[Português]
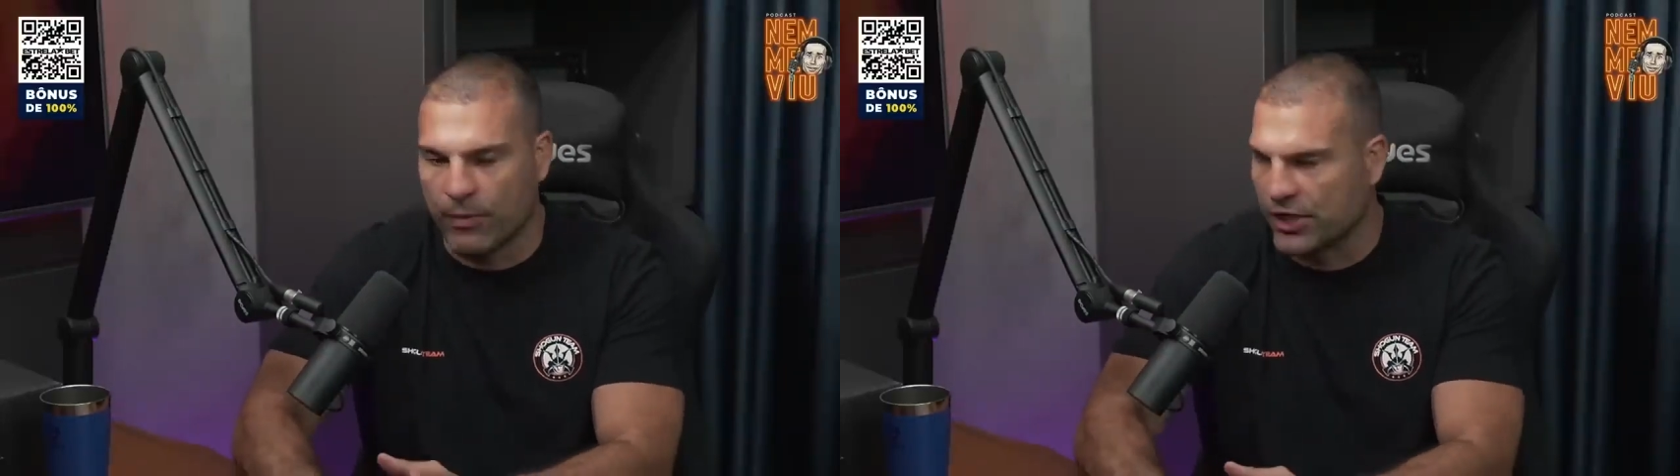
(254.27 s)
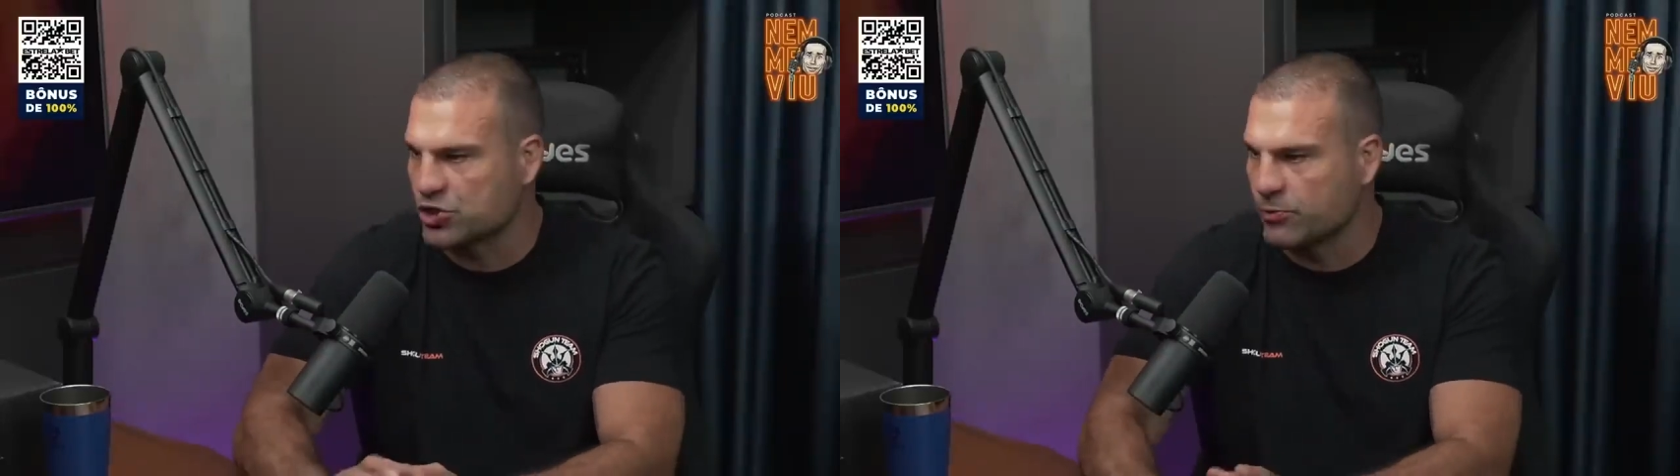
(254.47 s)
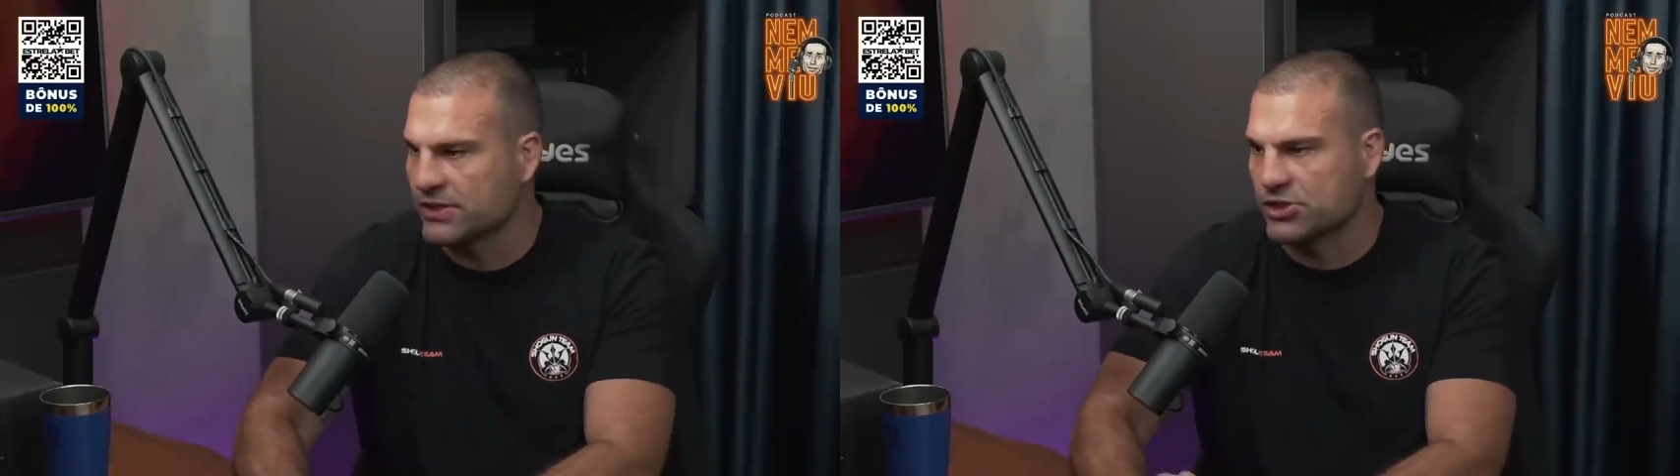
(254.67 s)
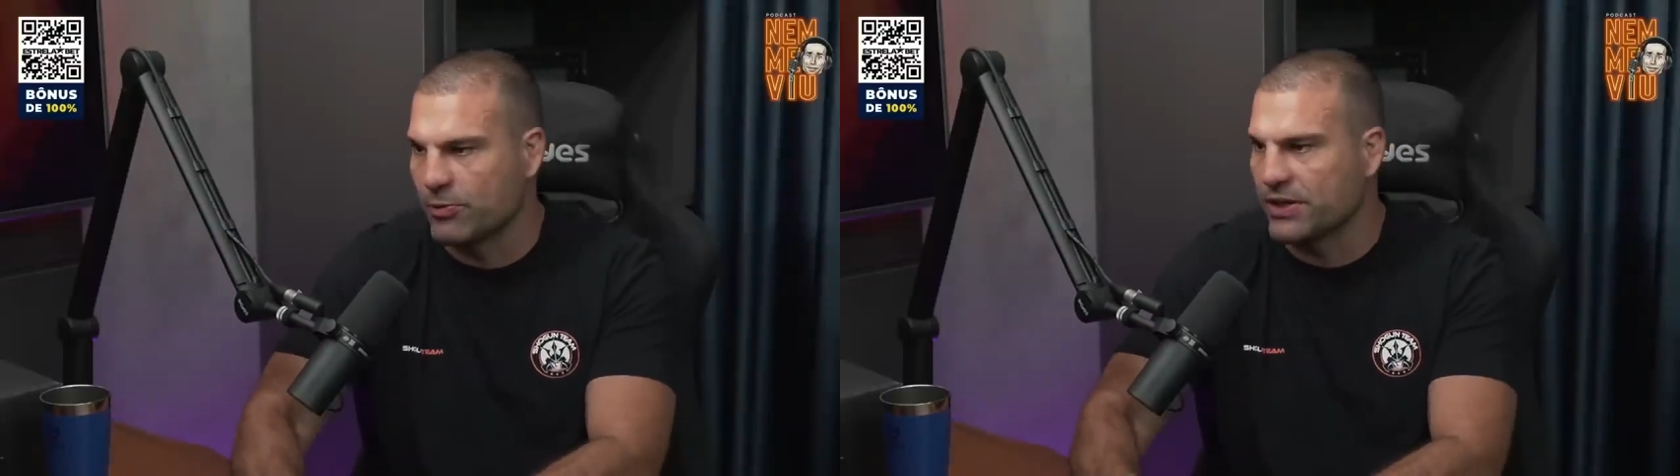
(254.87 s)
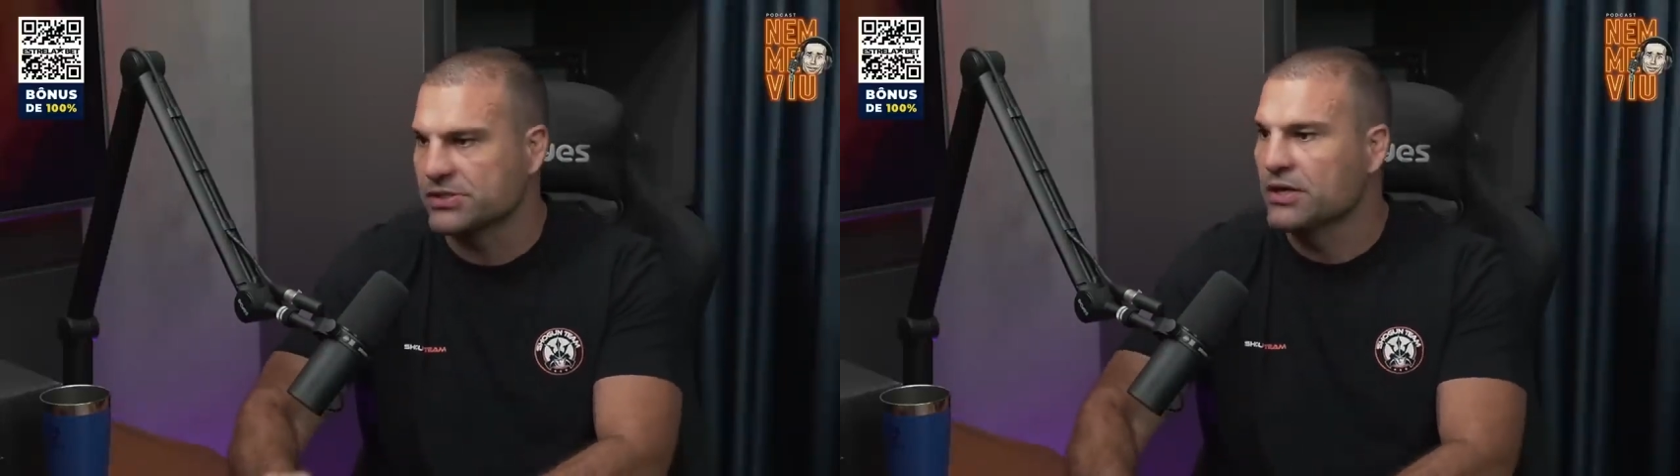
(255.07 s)
o mestre, o mestrão,
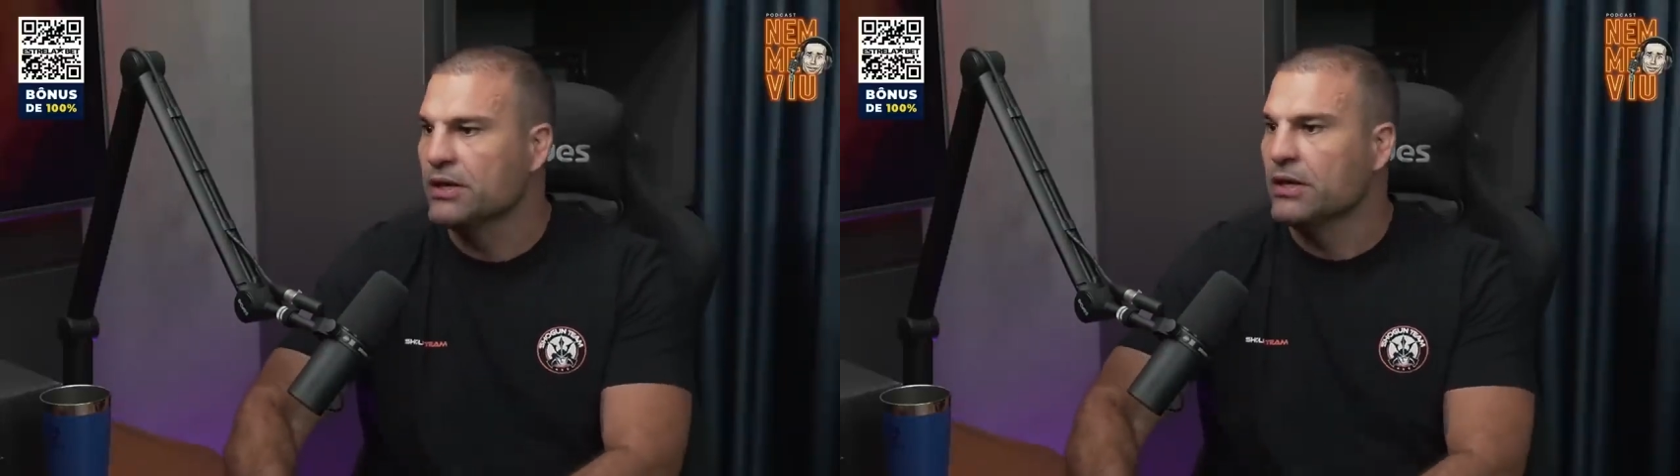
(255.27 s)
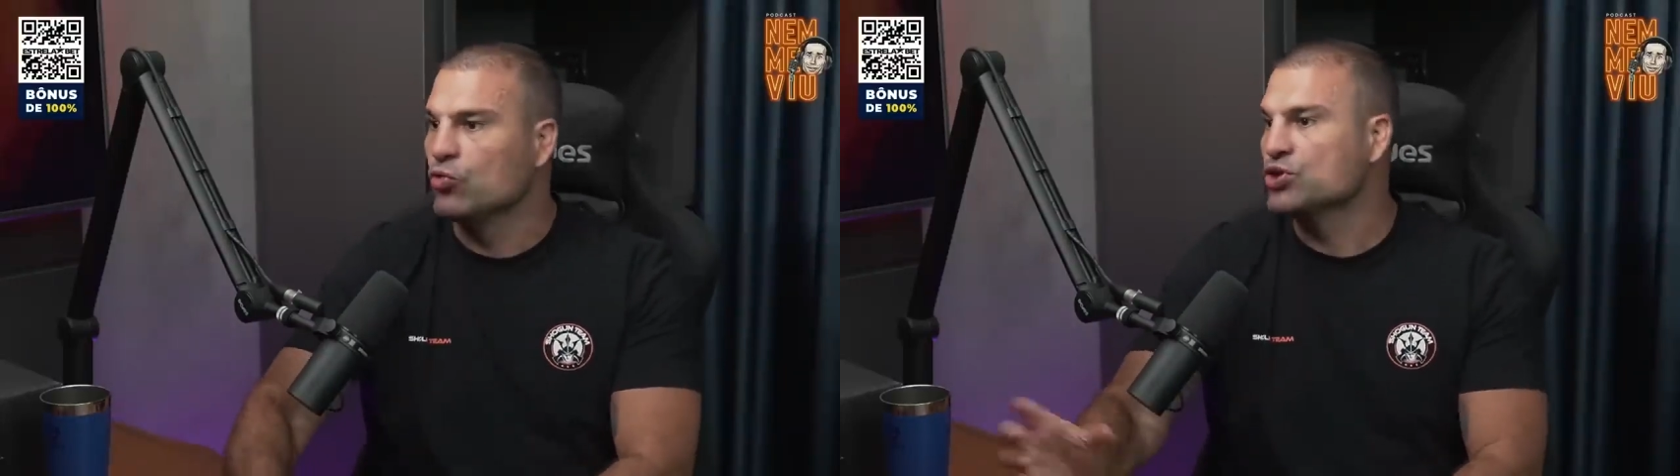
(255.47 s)
mas claro.